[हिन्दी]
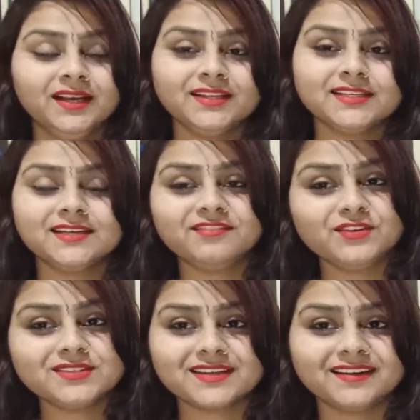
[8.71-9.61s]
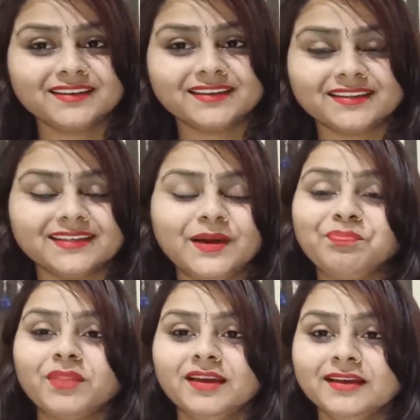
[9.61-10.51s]
चलिए वीडियो स्टार्ट करते हैं
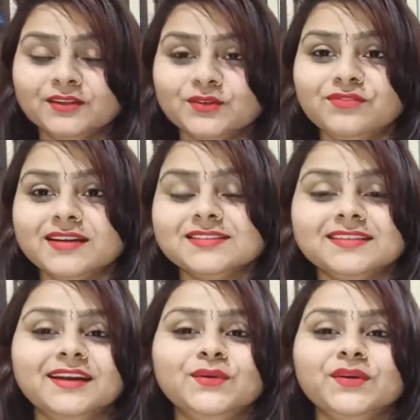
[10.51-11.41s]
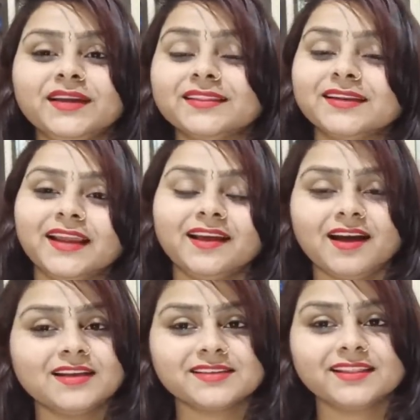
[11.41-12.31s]
तो फ्रेंड्स लड़कों के अंदर ना एक
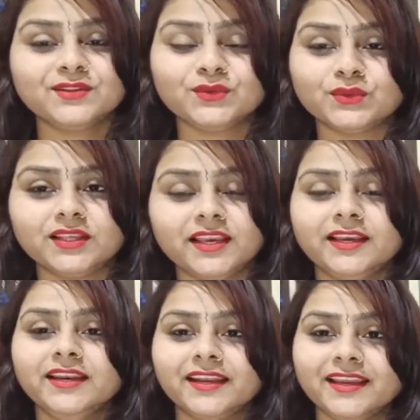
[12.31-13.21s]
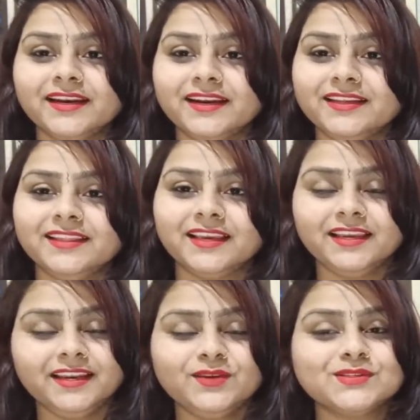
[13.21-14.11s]
खास आदत होती है कि नई लड़की
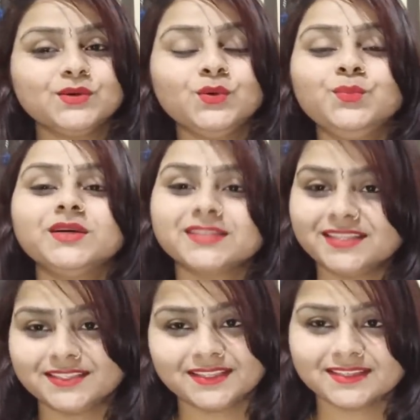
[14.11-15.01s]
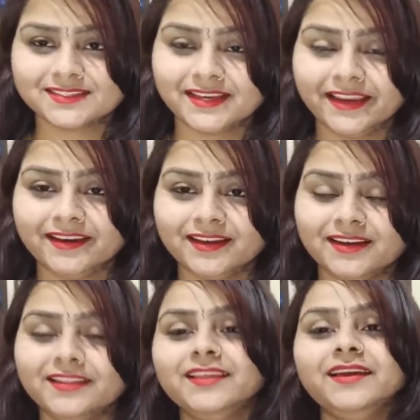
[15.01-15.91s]
देखी नहीं उसे ऊपर से नीचे तक स्कैन कर
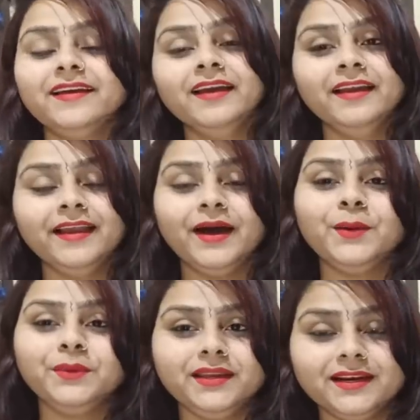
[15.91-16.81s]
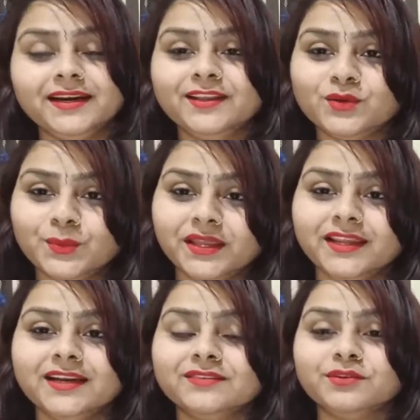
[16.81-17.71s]
लेते हैं हाँ भाई ये लड़की तो मेरी
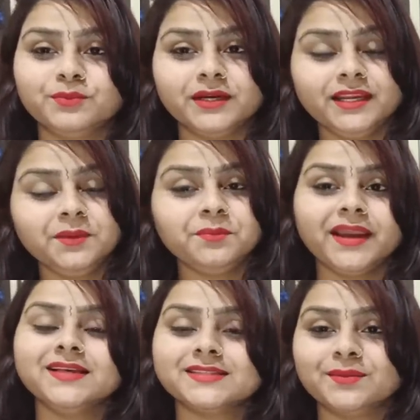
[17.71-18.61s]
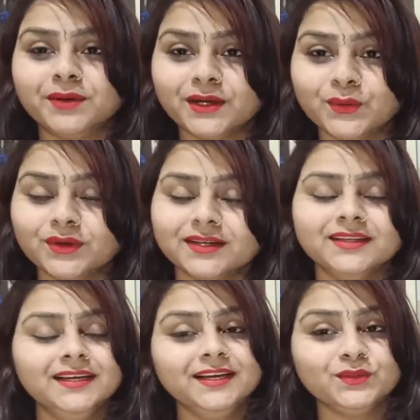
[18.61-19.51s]
गर्लफ्रेंड बनेगी मैं इसे पटाऊंगा
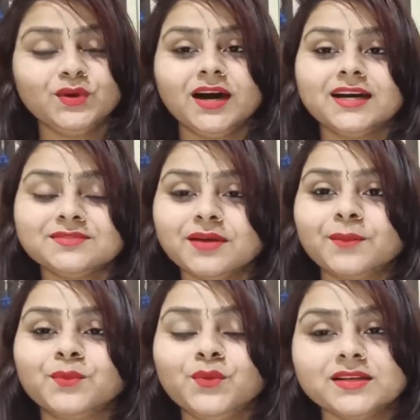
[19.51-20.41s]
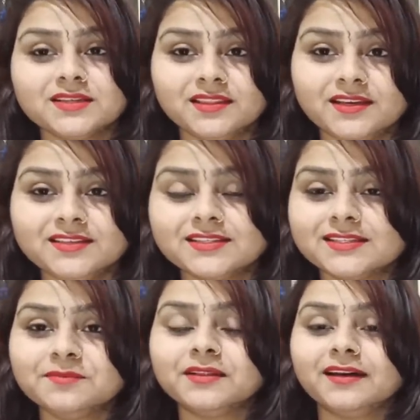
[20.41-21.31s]
तो आज मैं आपको ऐसी तीन
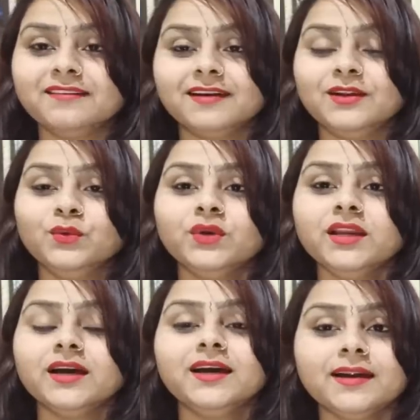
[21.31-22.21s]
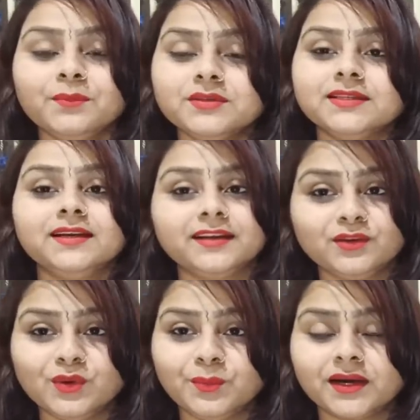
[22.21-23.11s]
चीज़ें बताने वाली हूँ कि अगर आप किसी लड़की
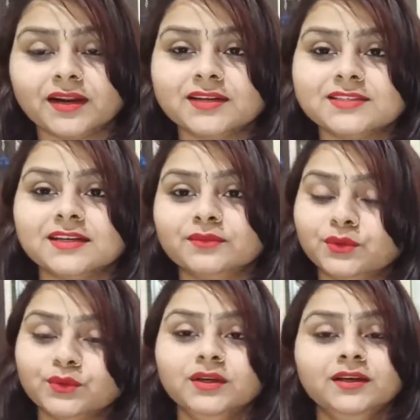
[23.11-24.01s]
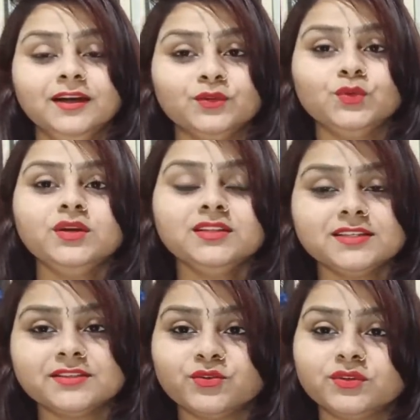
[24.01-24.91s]
को पटाना चाहते हो तो इन
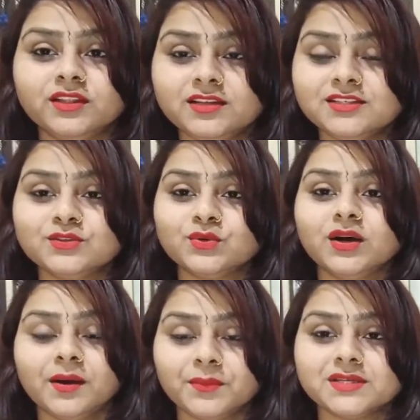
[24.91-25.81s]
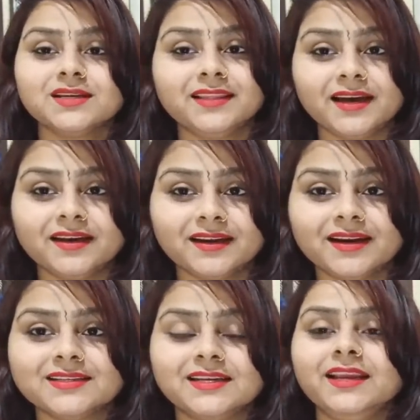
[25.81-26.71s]
चीज़ों तीन चीज़ों का हमेशा ध्यान रखना
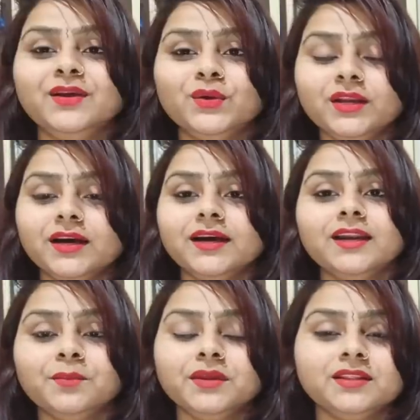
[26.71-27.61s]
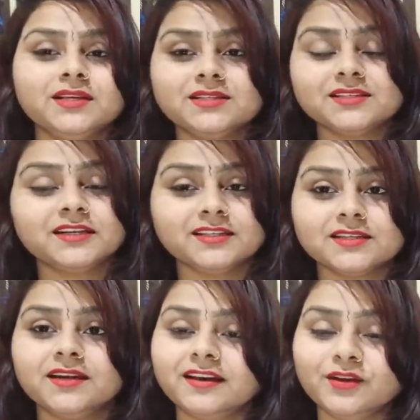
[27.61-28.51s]
चाहिए क्योंकि अगर आप ये तीन चीज़ें किसी
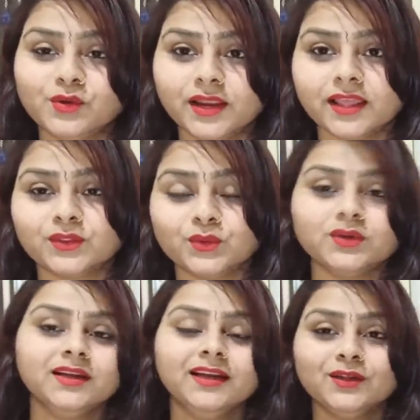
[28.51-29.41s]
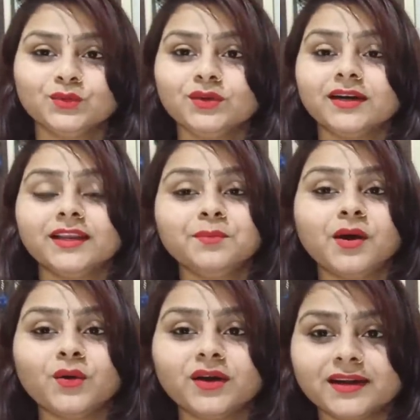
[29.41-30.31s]
लड़की को कहते हो तो लड़की
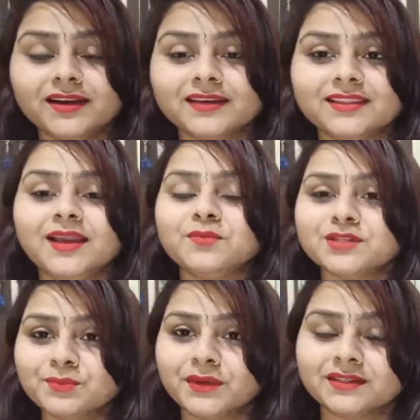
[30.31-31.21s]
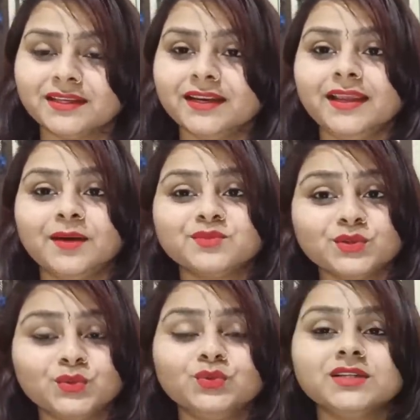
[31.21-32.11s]
भाव खाने लगती है आपसे पढ़ती नहीं आपसे
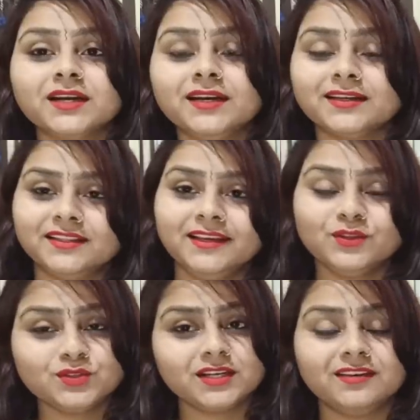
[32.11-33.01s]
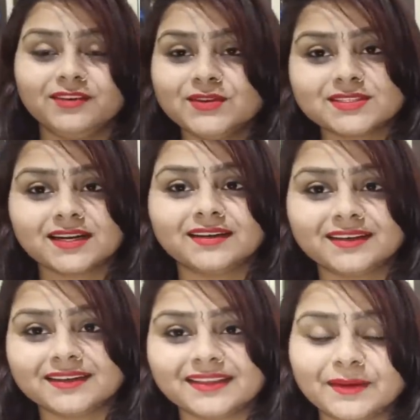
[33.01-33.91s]
दूर जाने लगती है तो चलिए वीडियो स्टार्ट
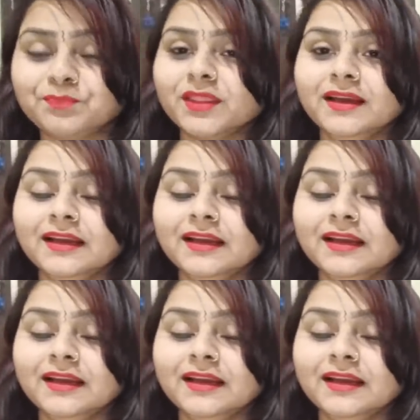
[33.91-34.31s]
करते हैं